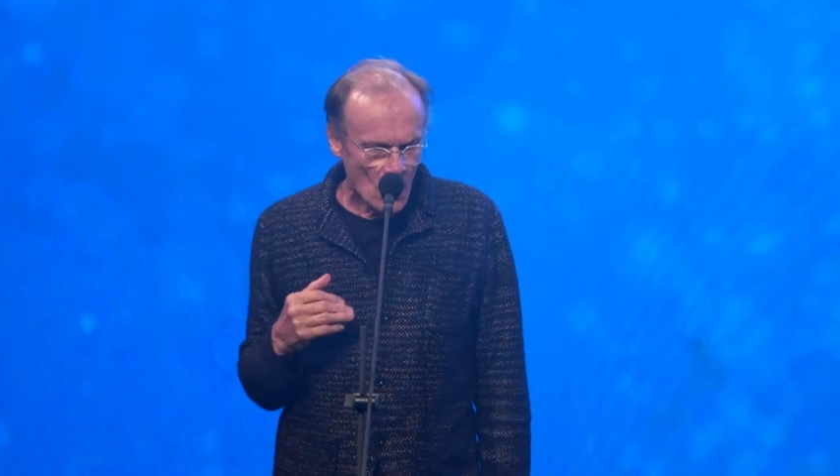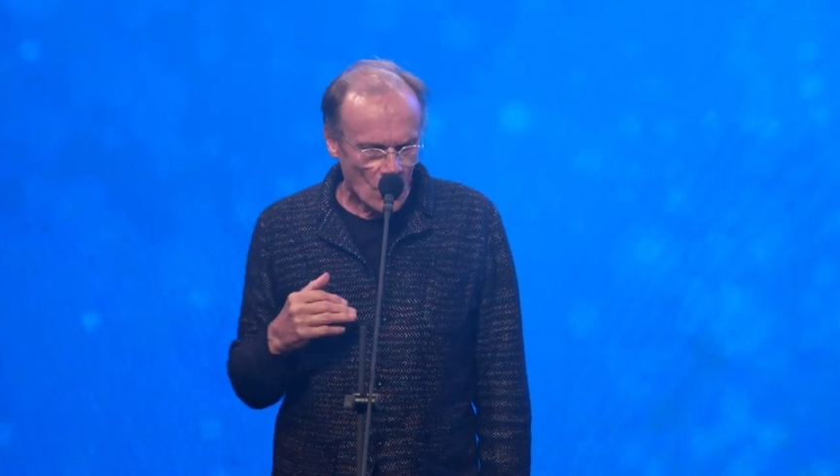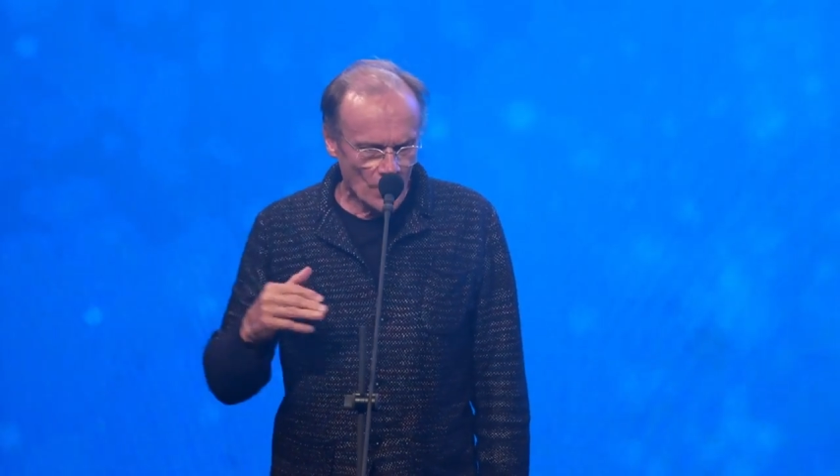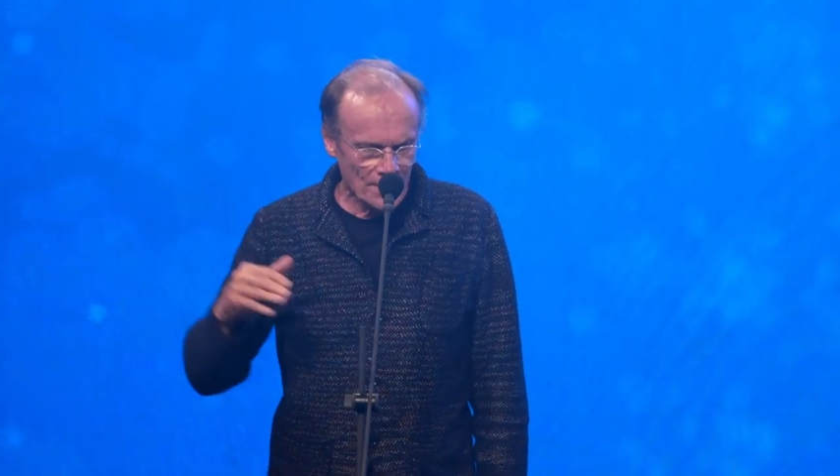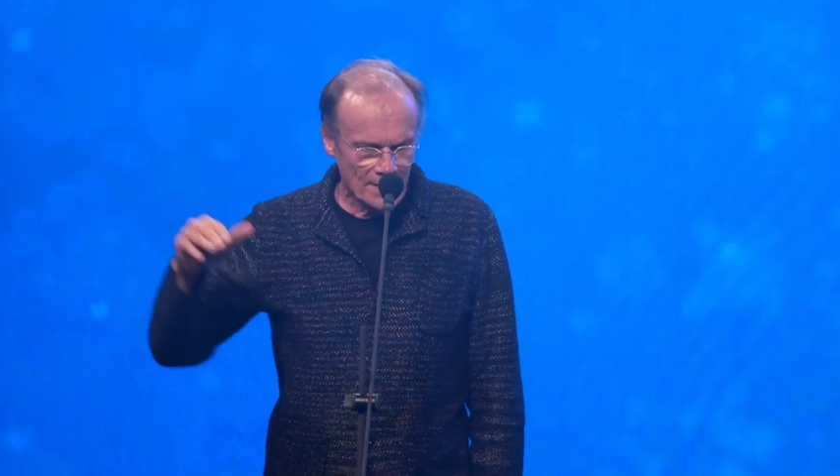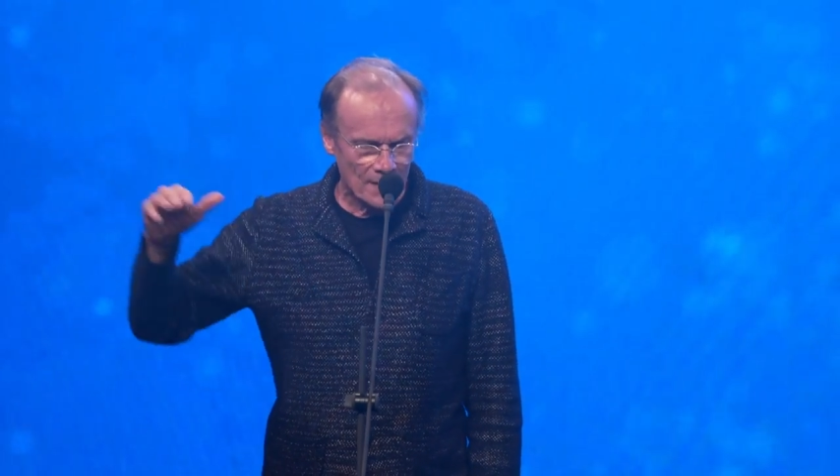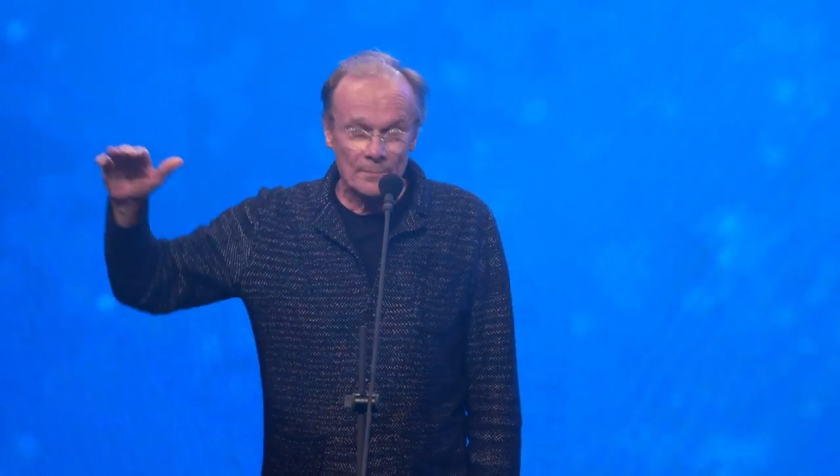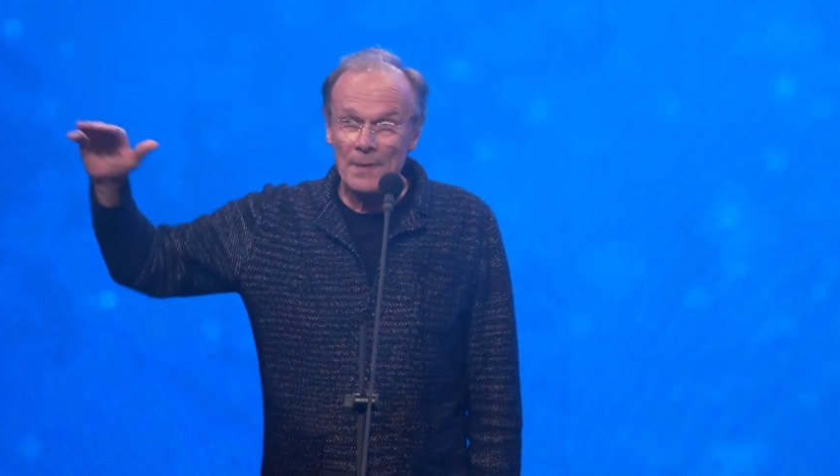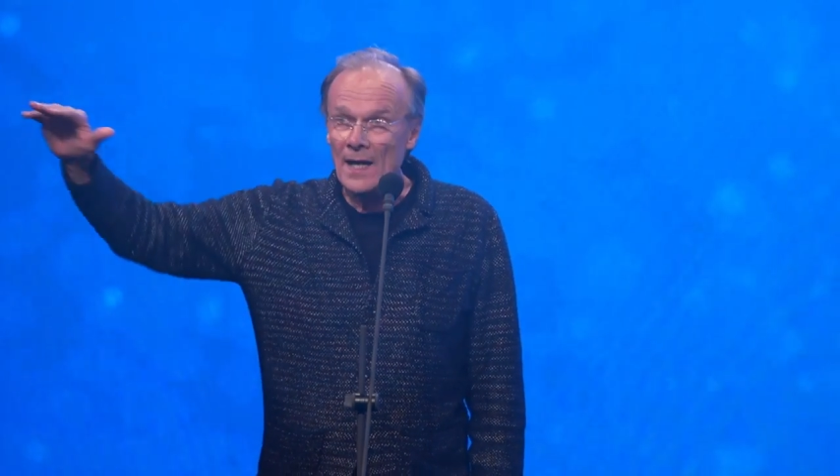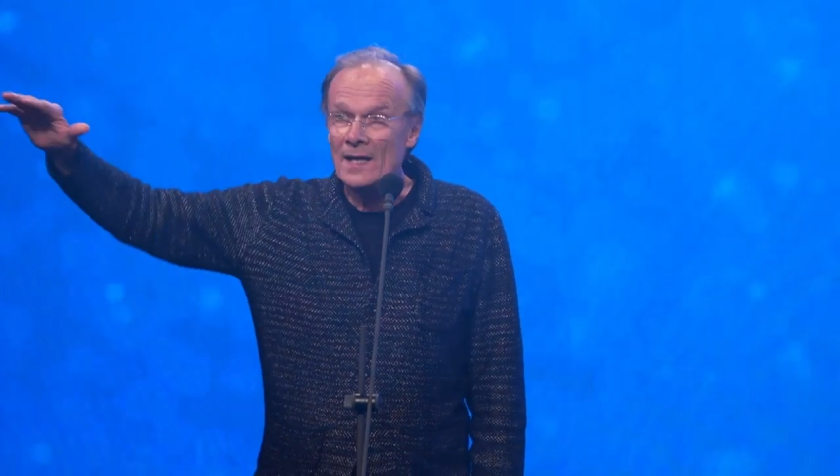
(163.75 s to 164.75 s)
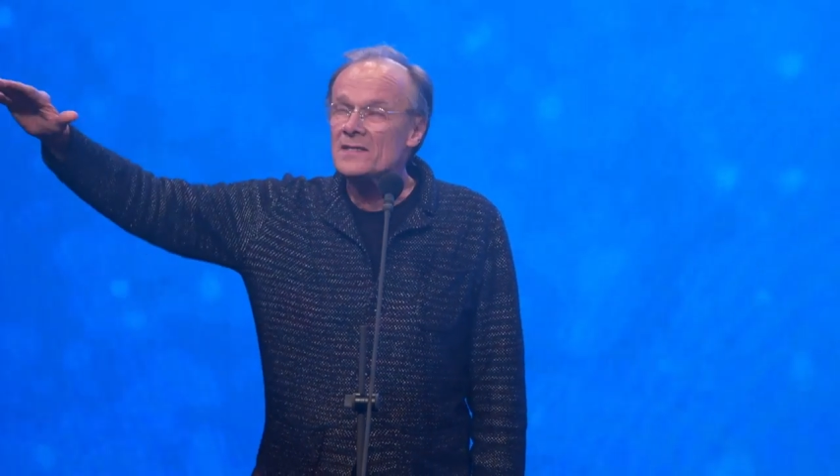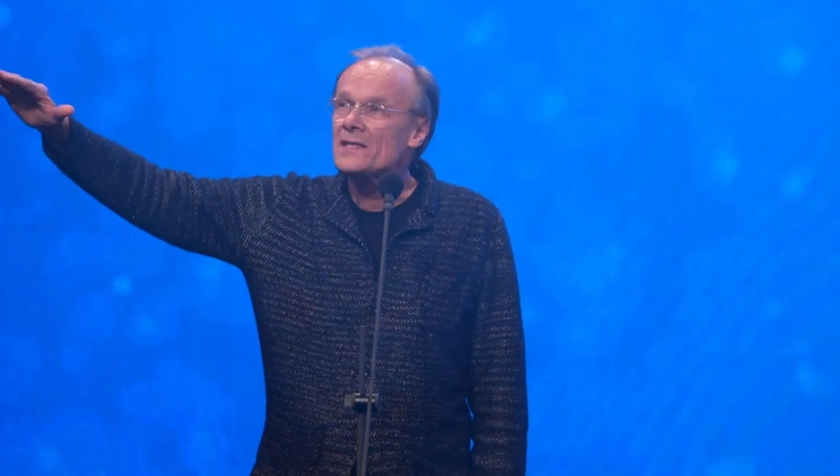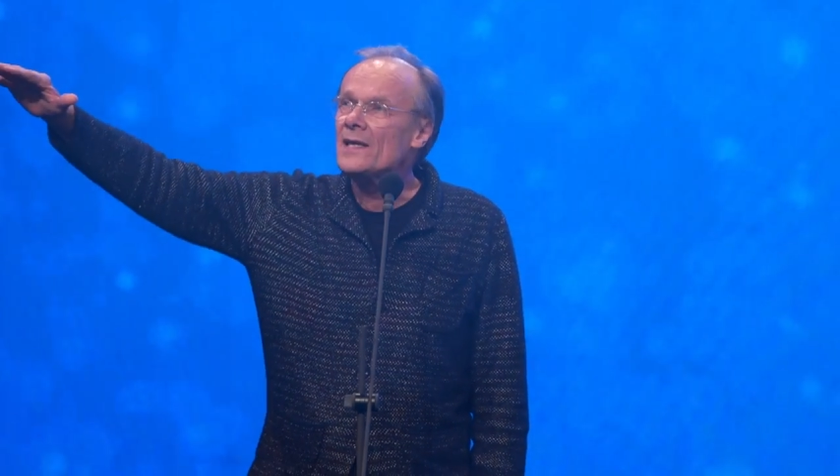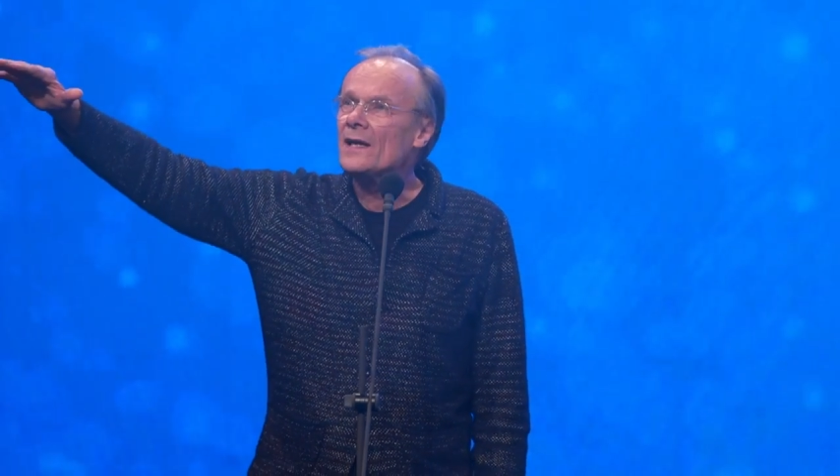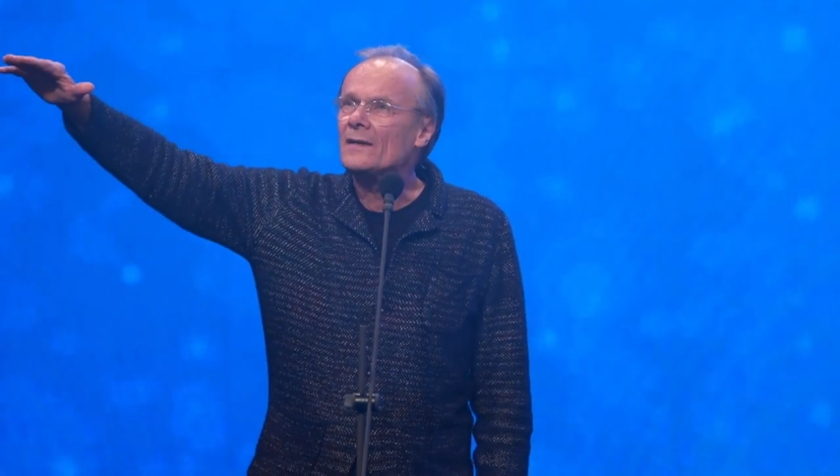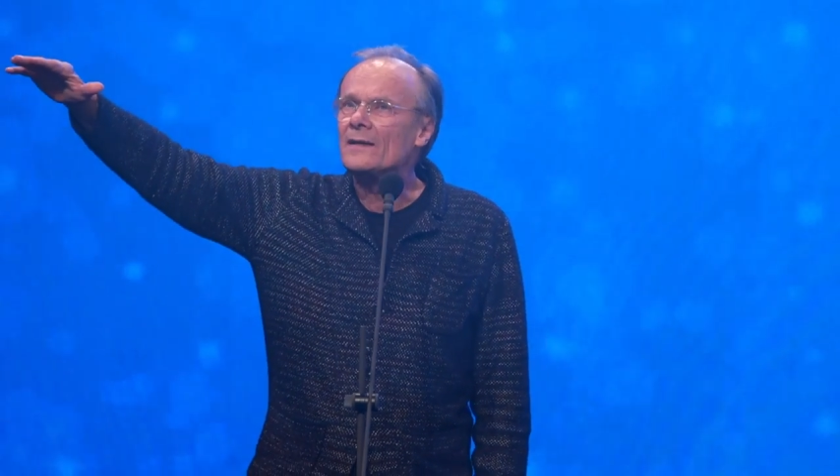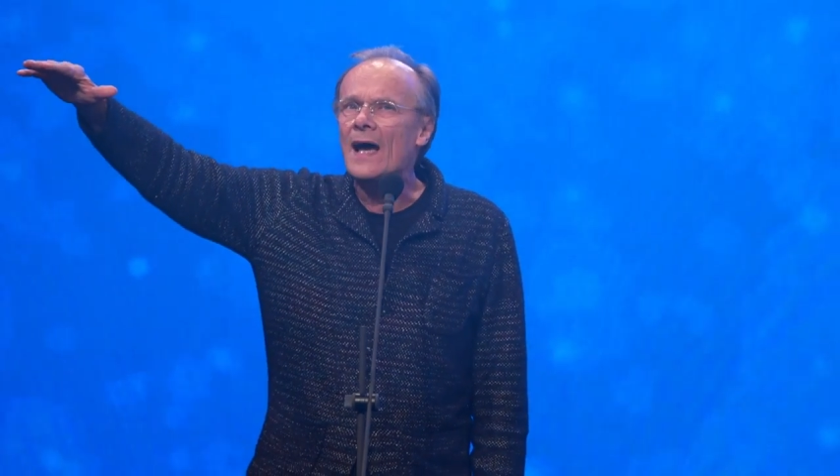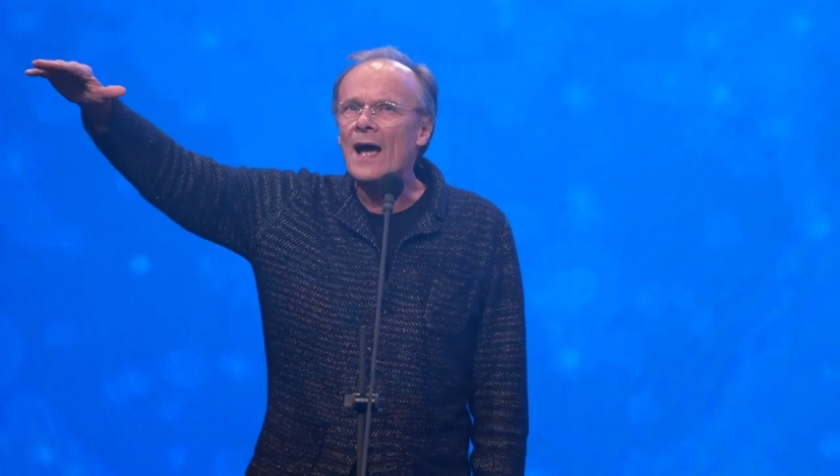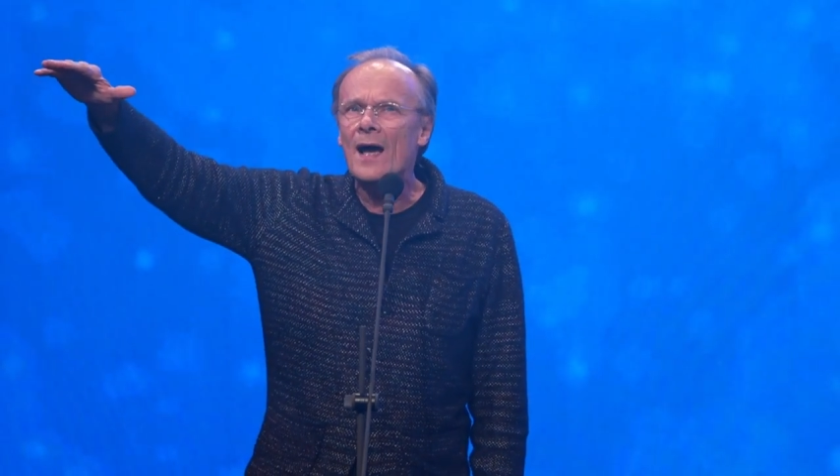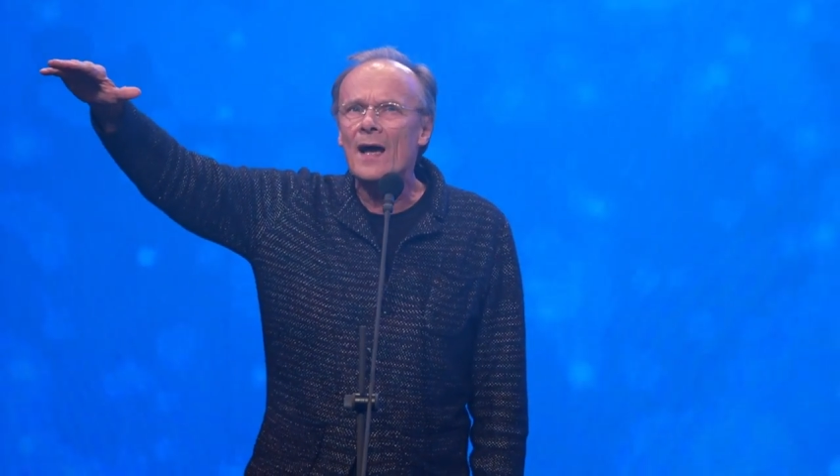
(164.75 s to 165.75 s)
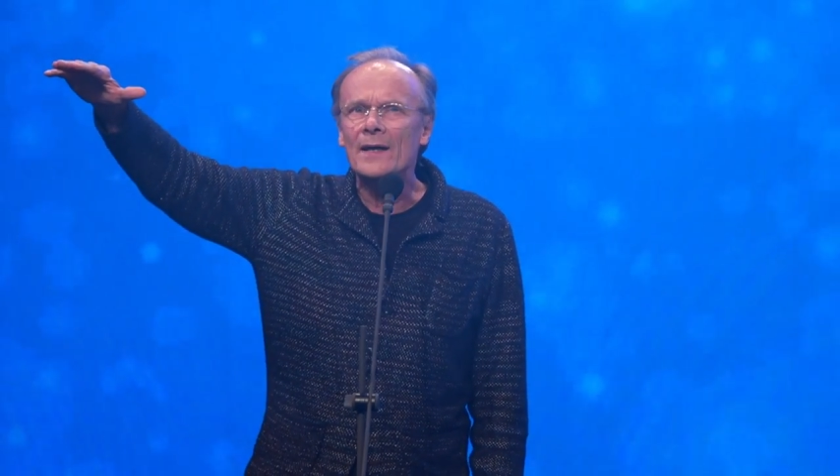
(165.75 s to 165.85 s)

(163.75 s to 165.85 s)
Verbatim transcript: und äh, balanciert da